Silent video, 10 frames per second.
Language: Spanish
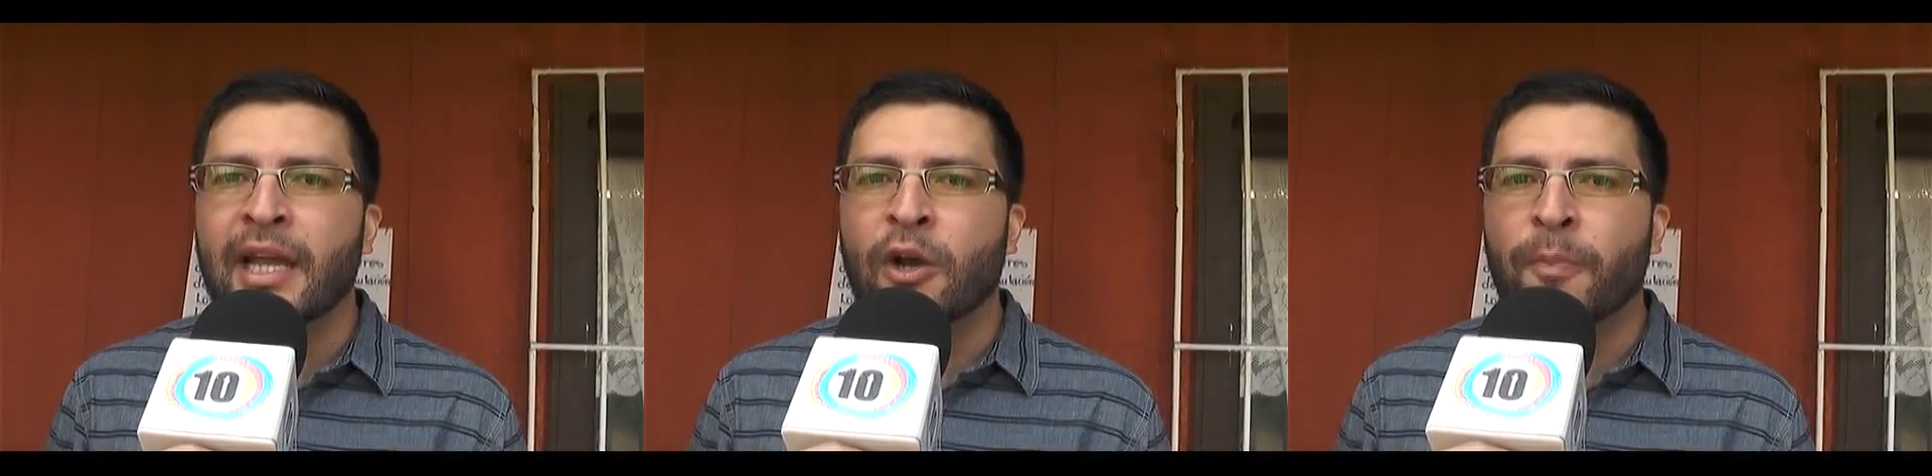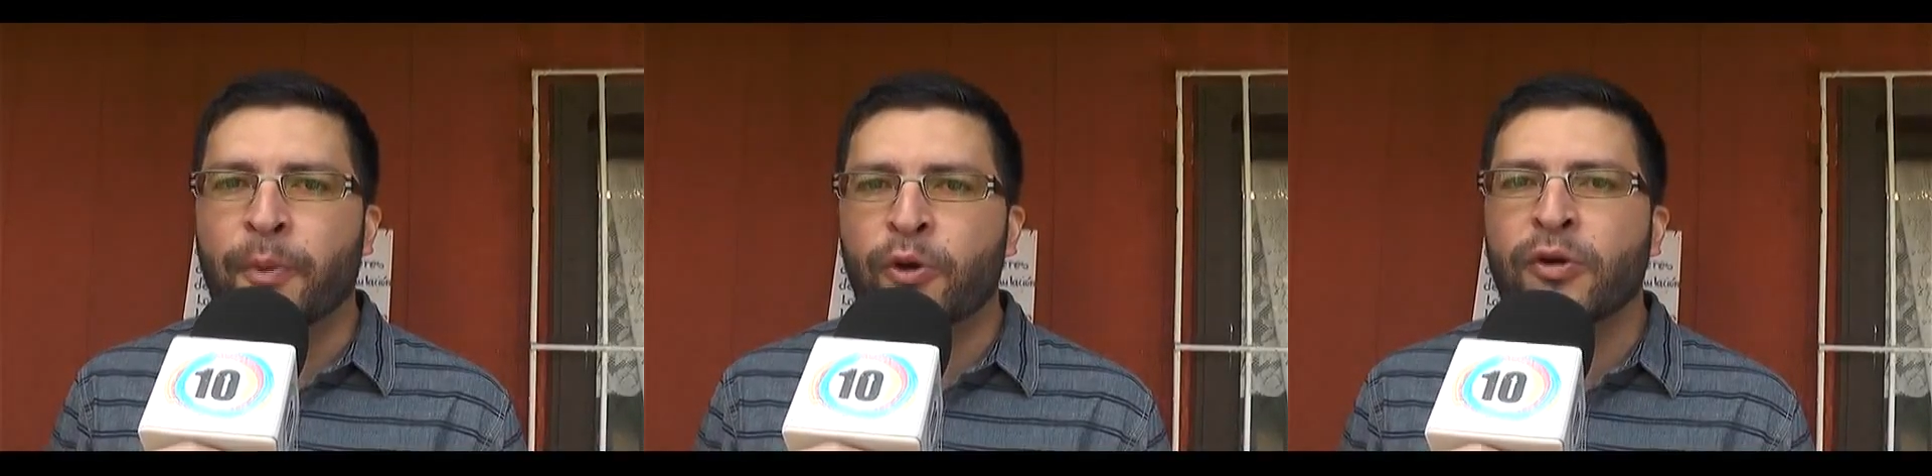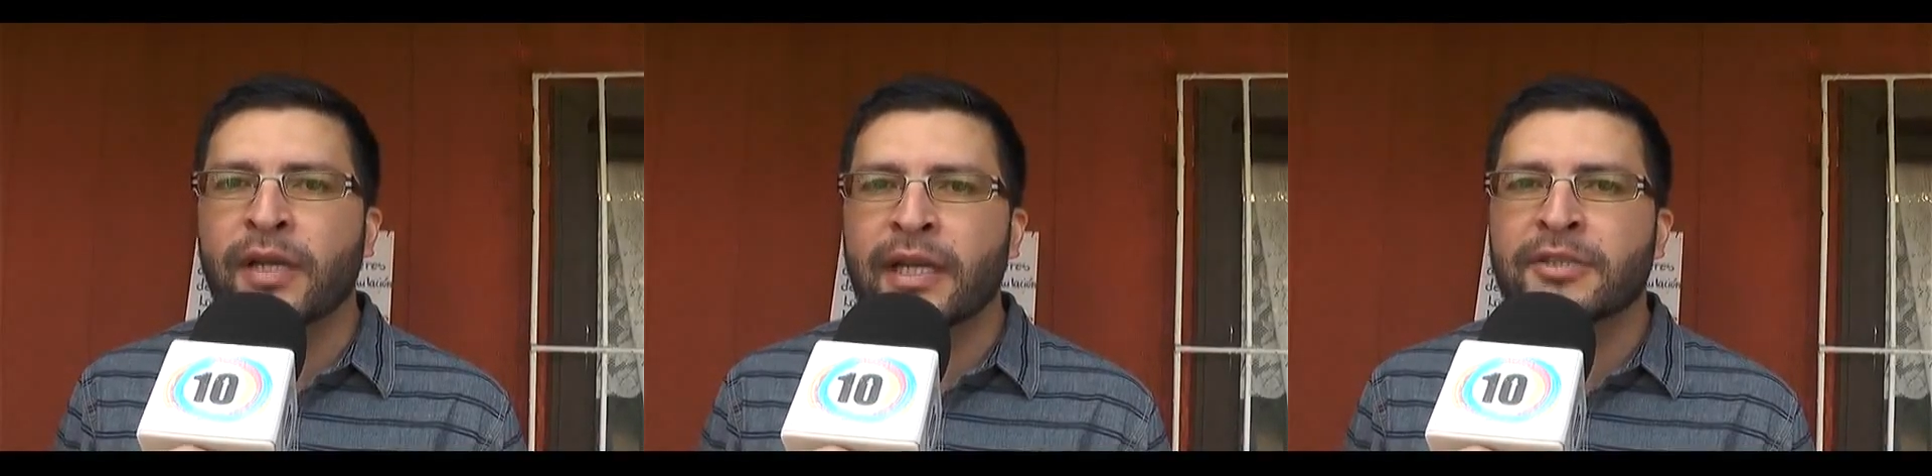los
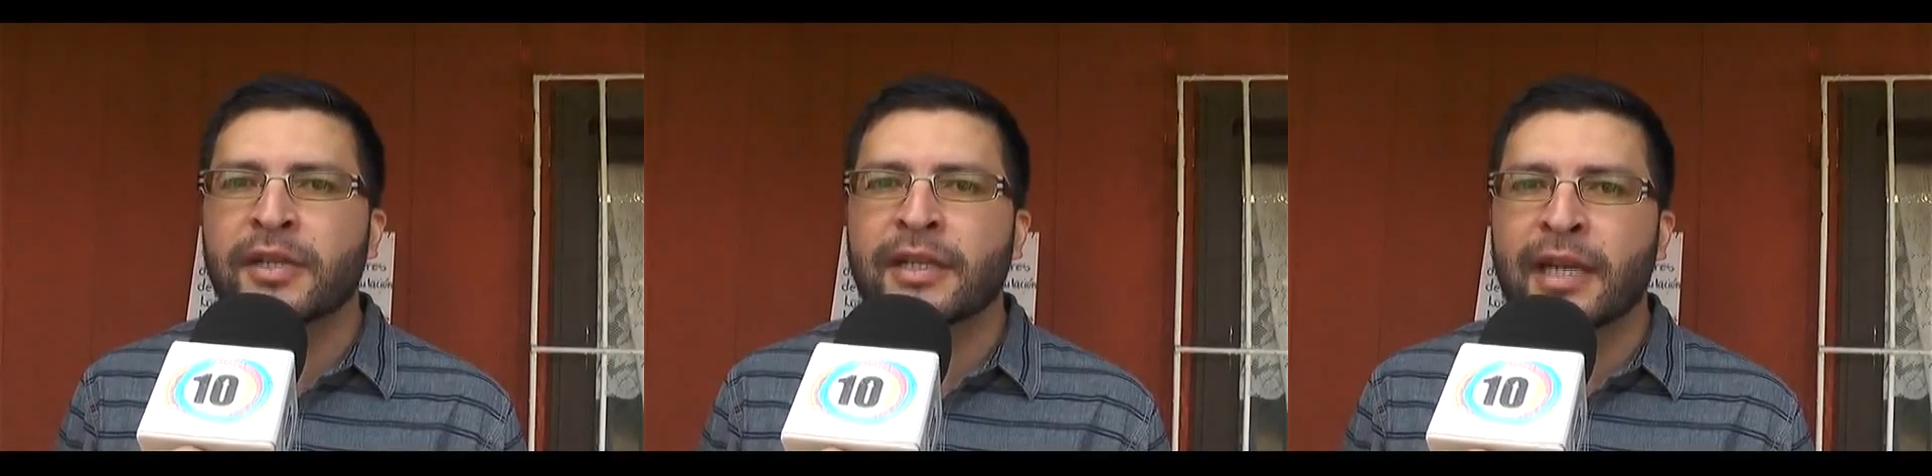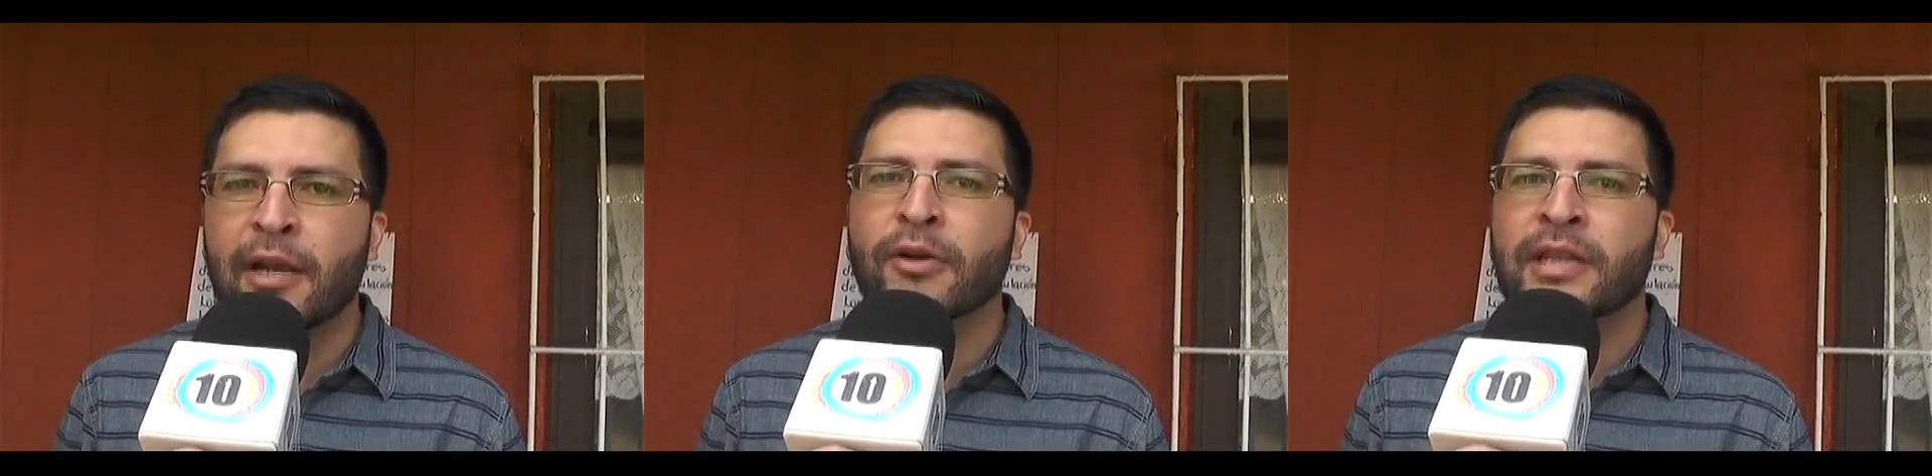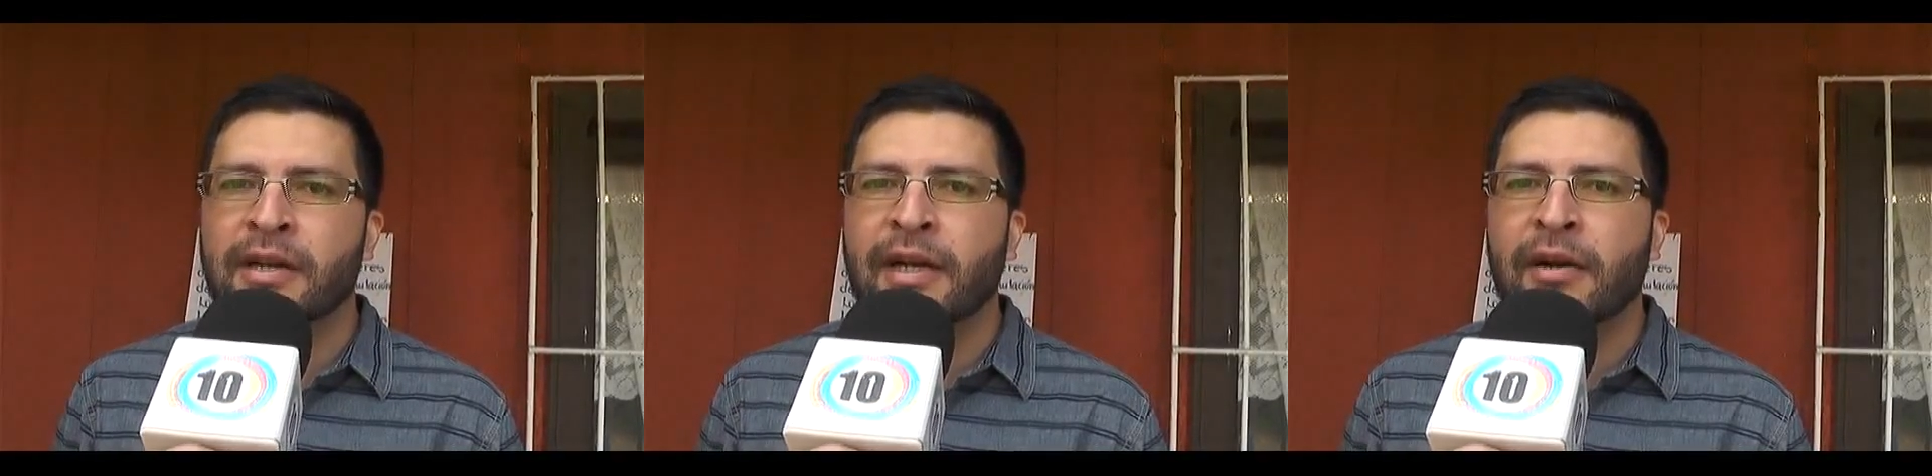pocos ingresos que tienen los
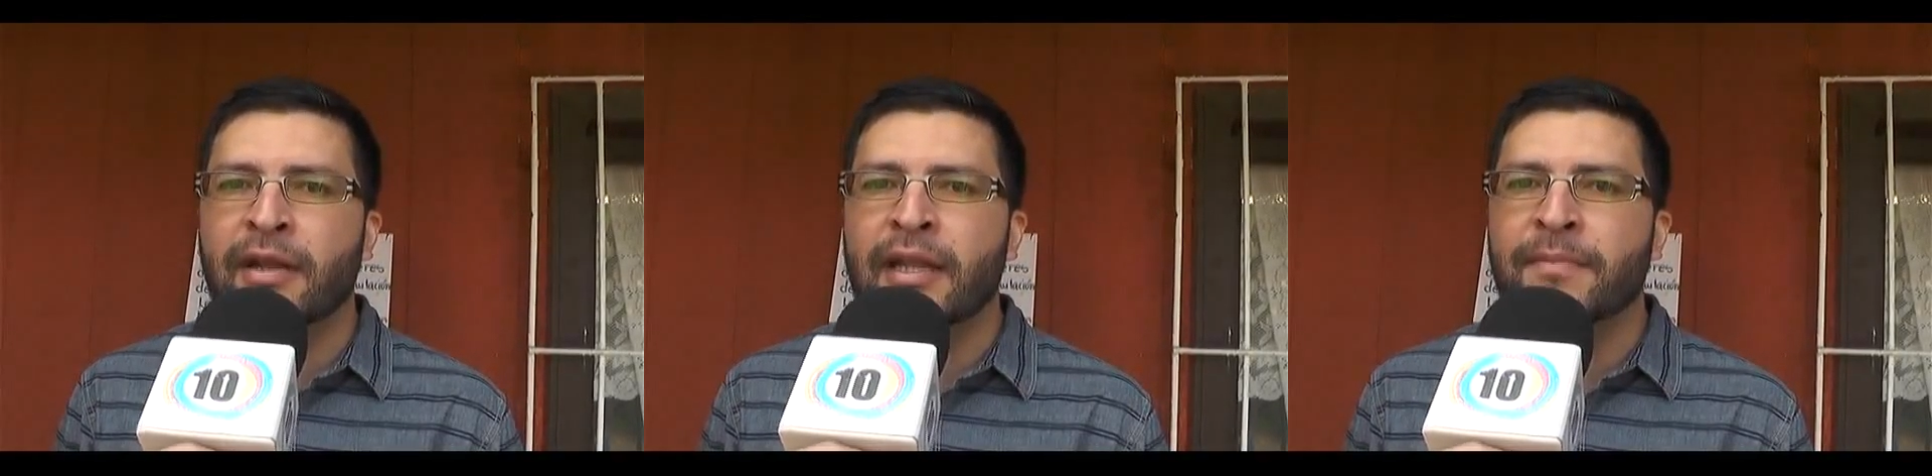trabajadores